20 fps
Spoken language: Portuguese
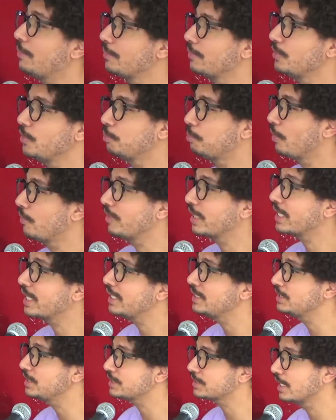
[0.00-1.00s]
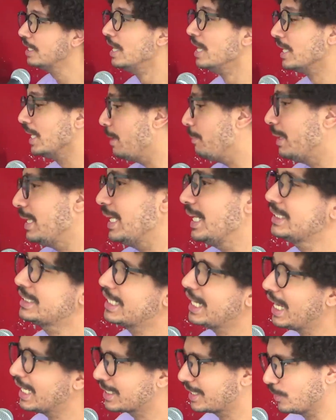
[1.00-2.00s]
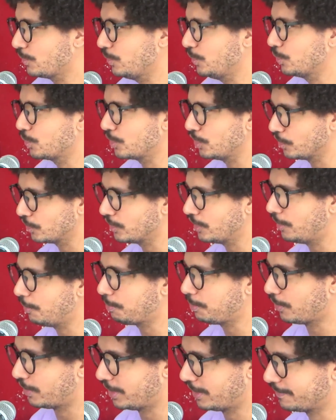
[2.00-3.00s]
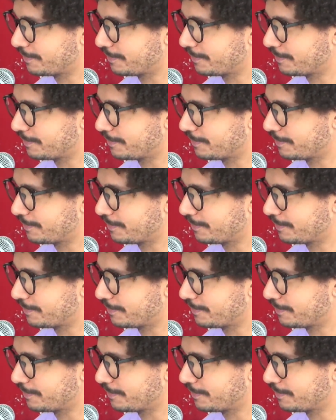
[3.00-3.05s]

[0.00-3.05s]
e o povo acredita. Lembra das cartas do Yu-Gi-Oh! não, porra?